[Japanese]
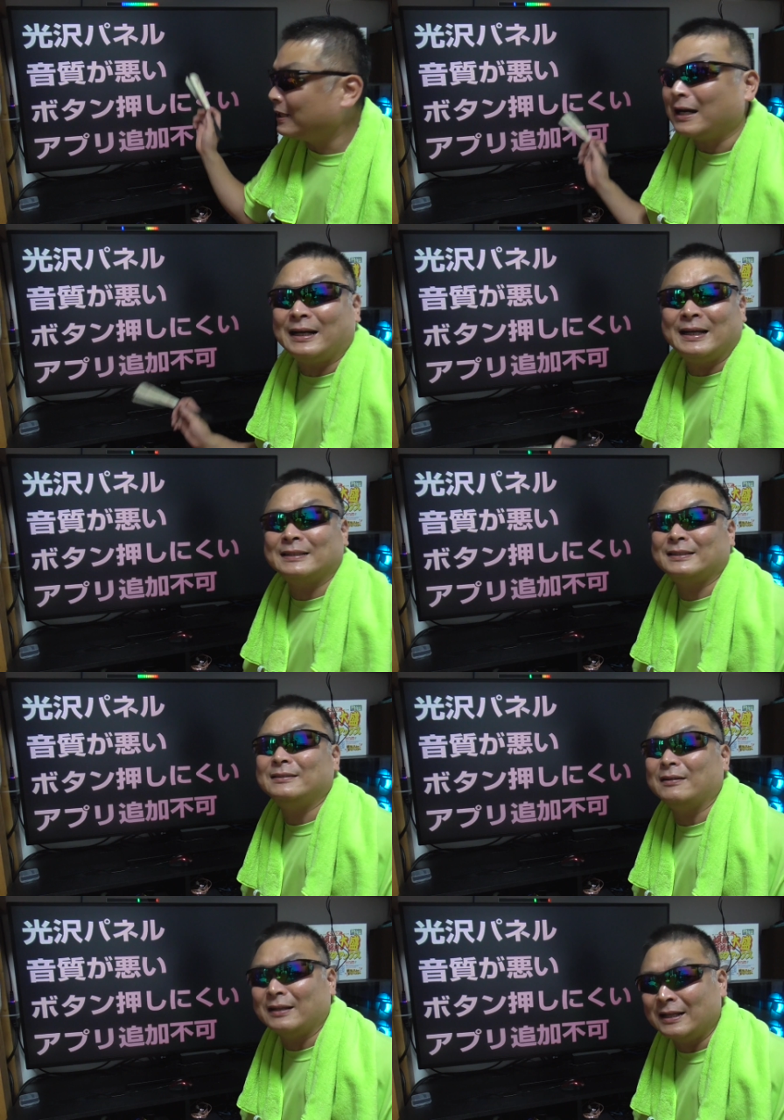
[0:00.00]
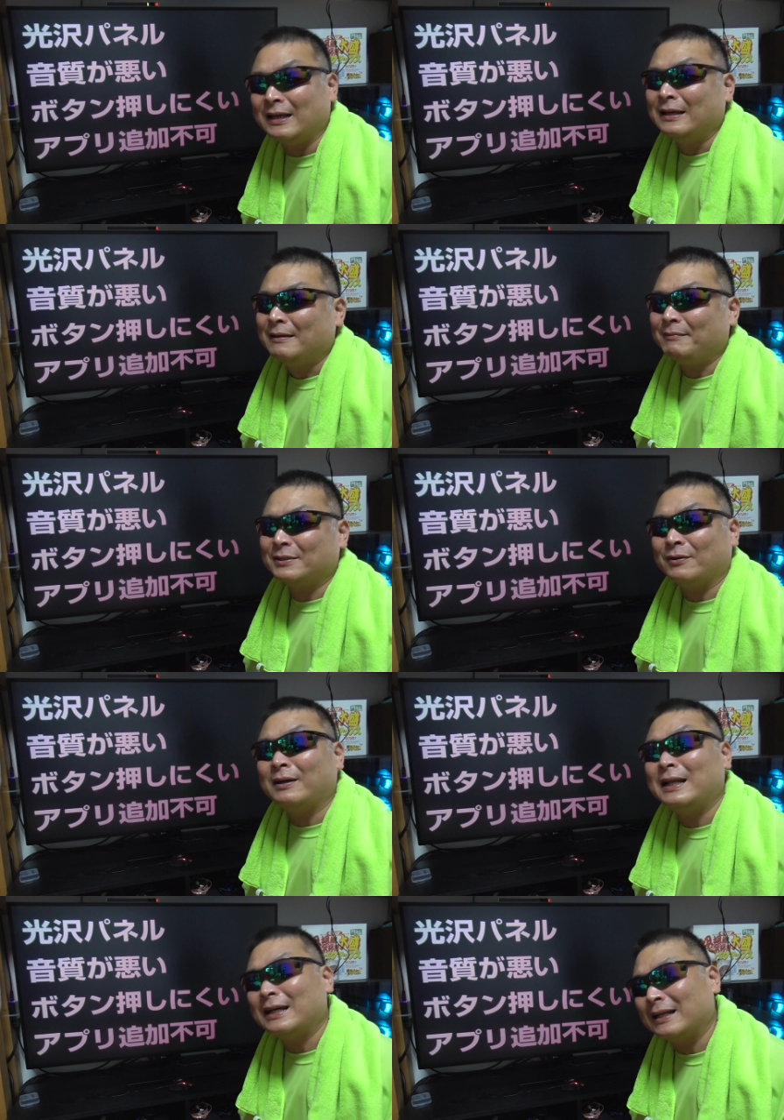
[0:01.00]
お値段が安いのでね、まあ、しょう
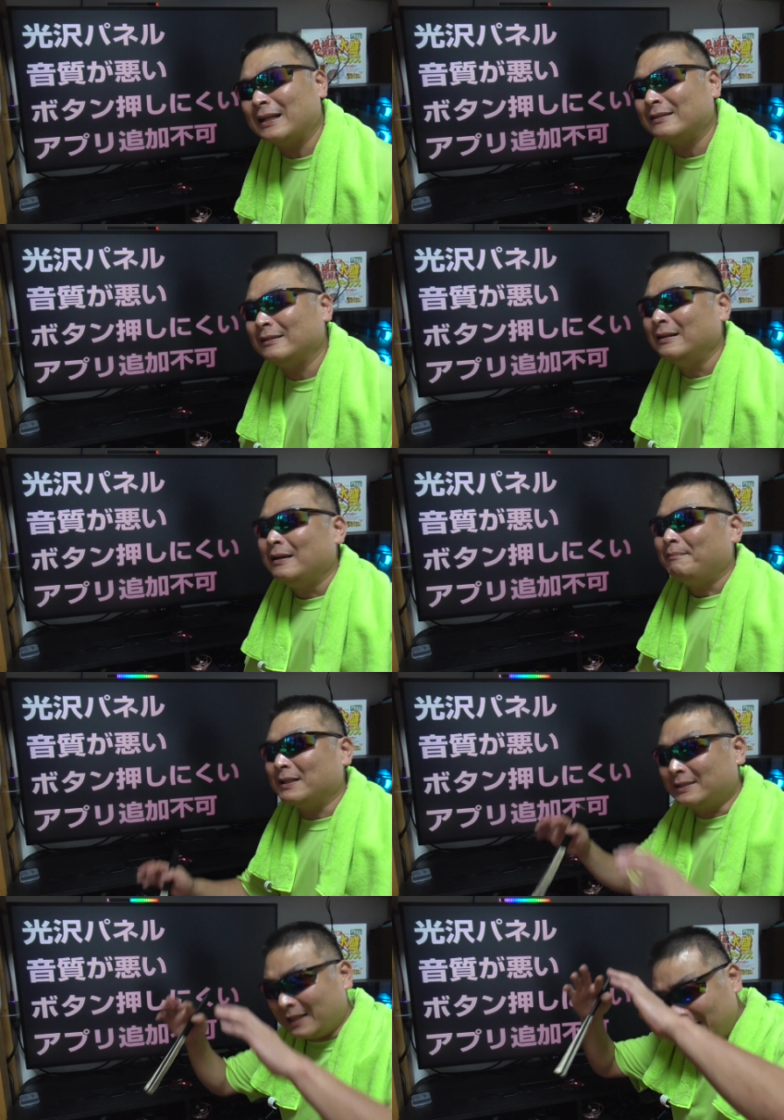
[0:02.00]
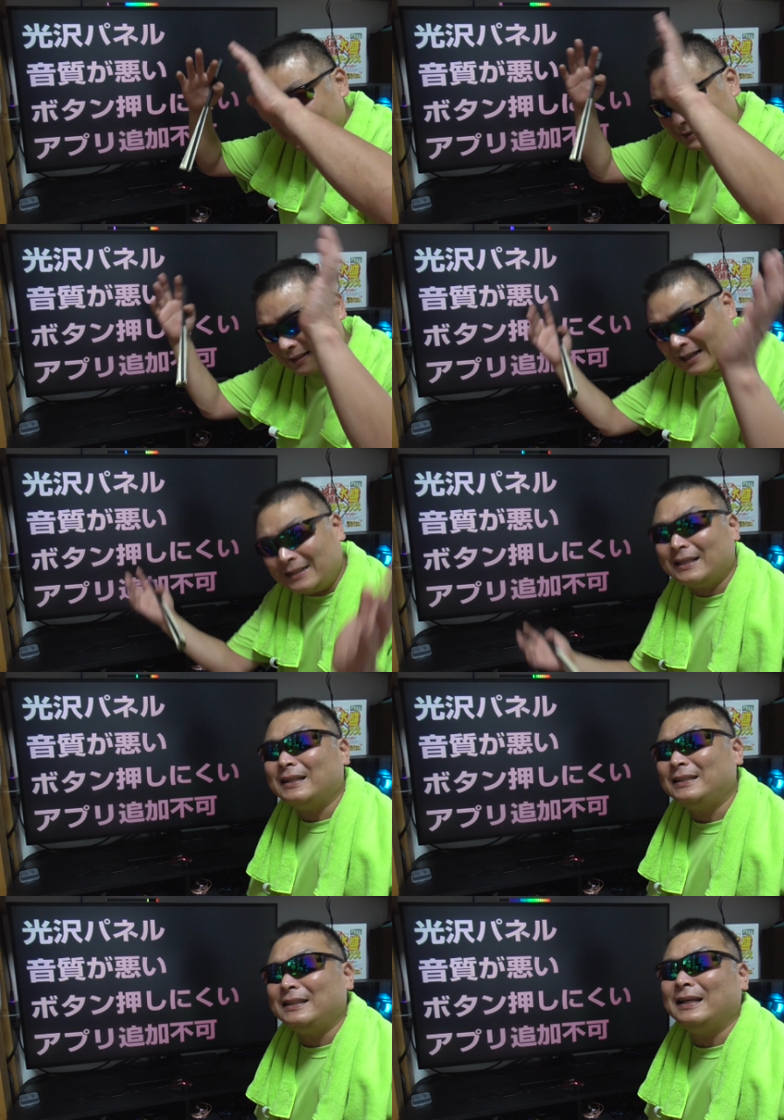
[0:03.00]
がないかなっていう。まあ、全体
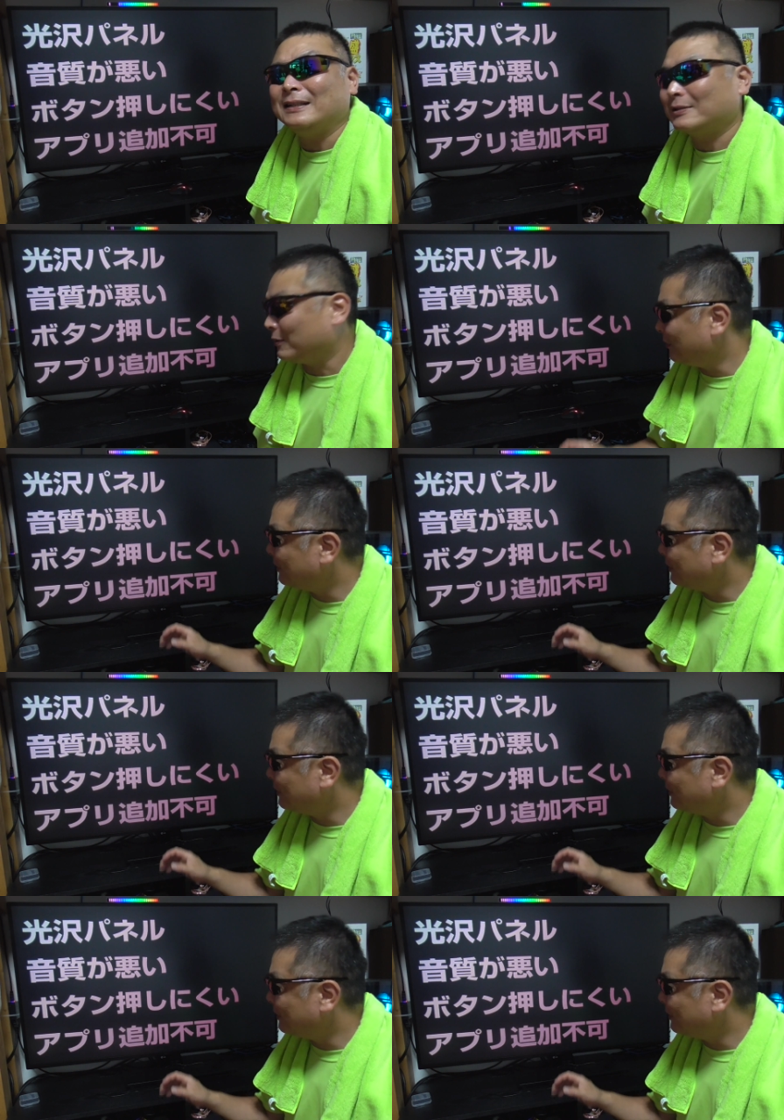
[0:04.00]
的にね、総